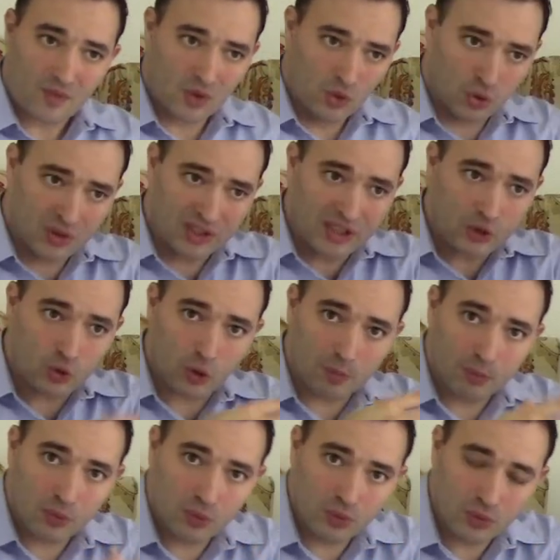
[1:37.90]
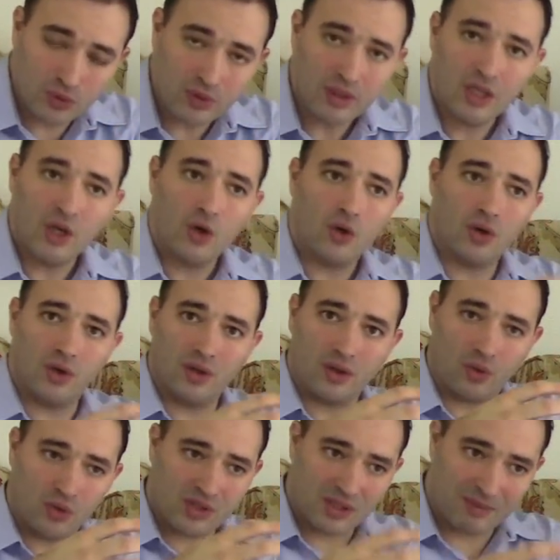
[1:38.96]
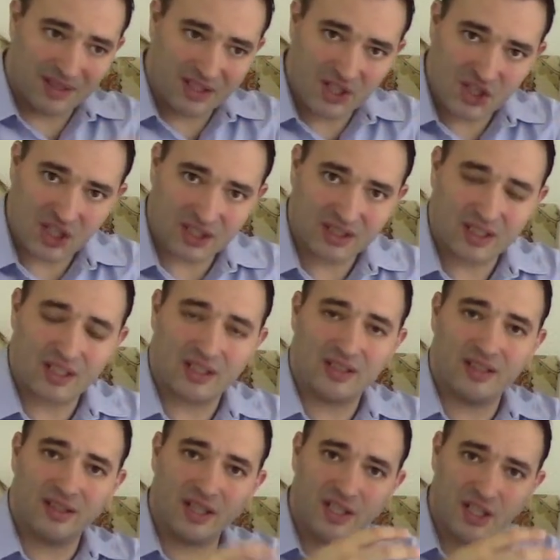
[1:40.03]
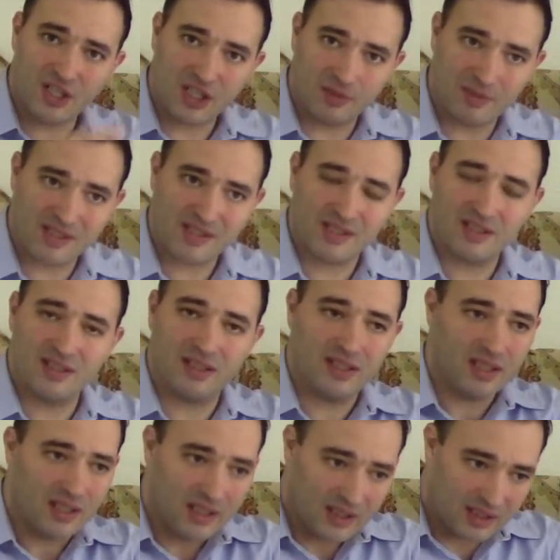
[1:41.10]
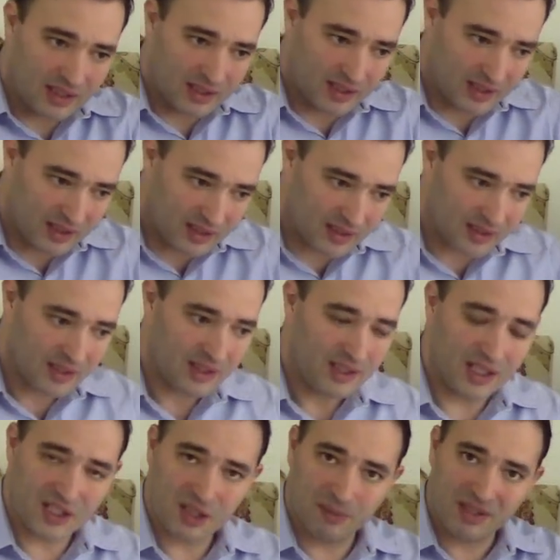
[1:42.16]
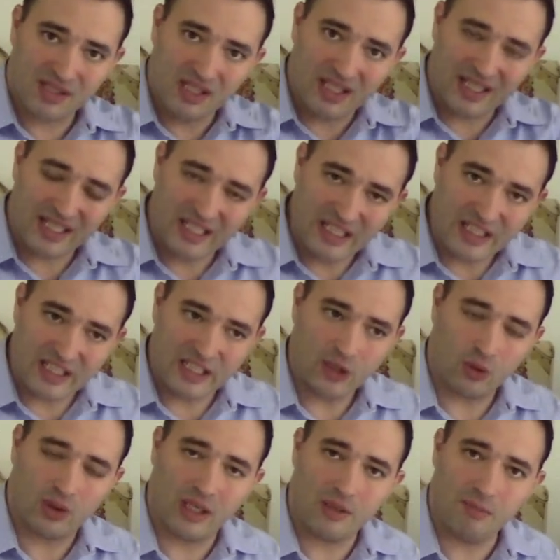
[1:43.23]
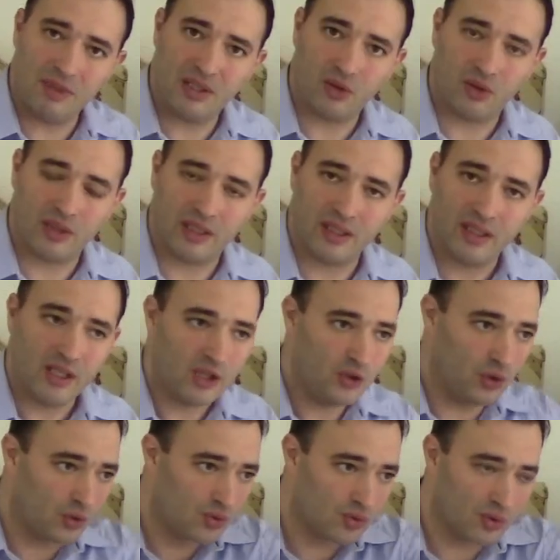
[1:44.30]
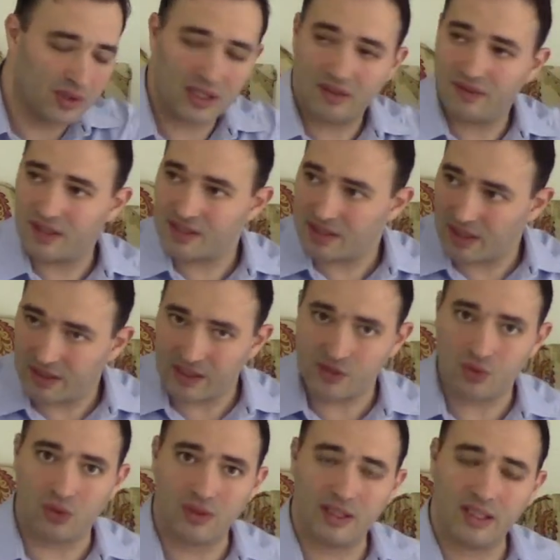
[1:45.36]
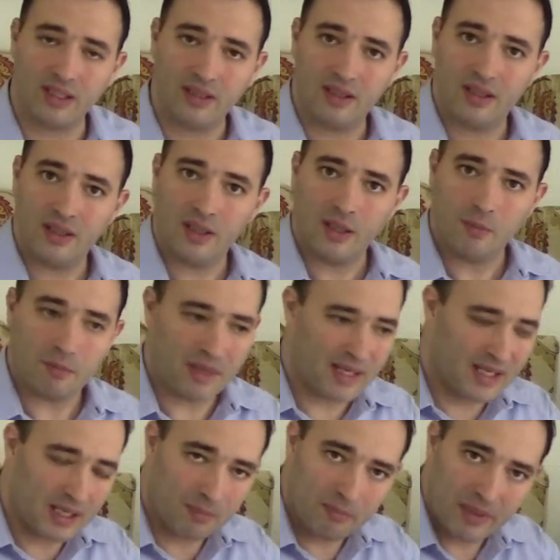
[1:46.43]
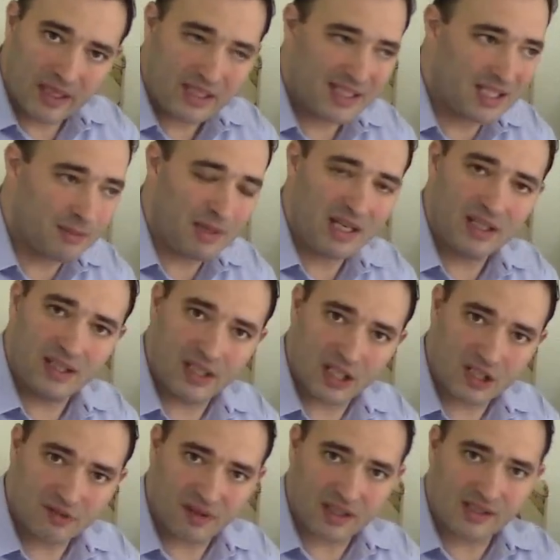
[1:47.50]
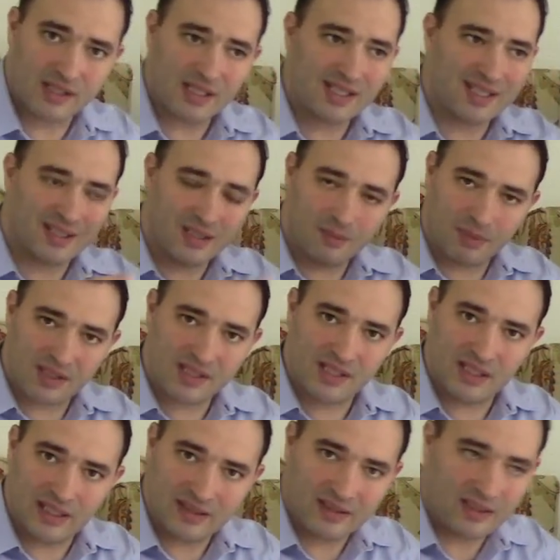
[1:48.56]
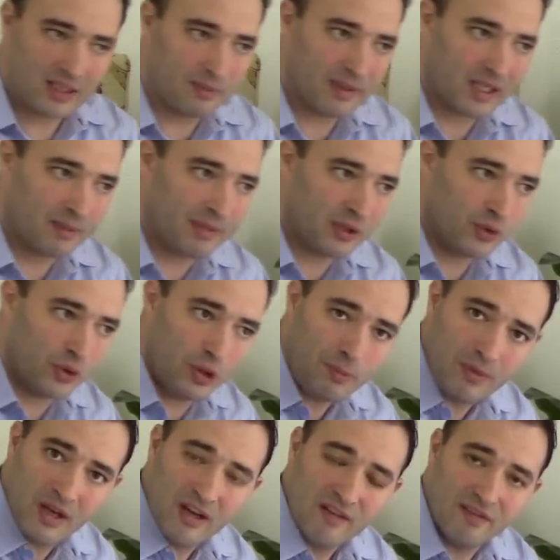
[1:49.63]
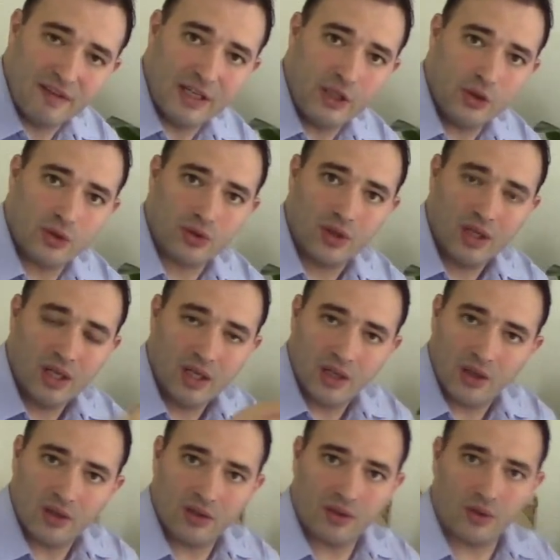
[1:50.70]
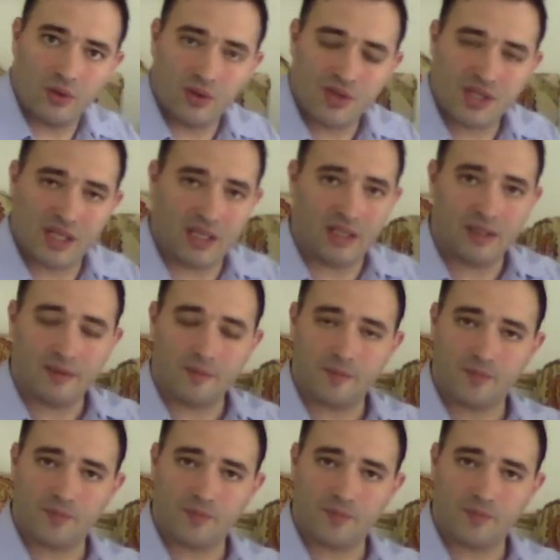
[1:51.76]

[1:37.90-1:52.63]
Oradaki topluluğun e, o zamanki şartlar altında yaşamasını e, yaşamasıyla ilgili olan bir olay. Yoksullar var sağda solda. Peygamber kime ihtiyaç varsa kendi basiretiyle beraber görüp veriyor e, o şeyi.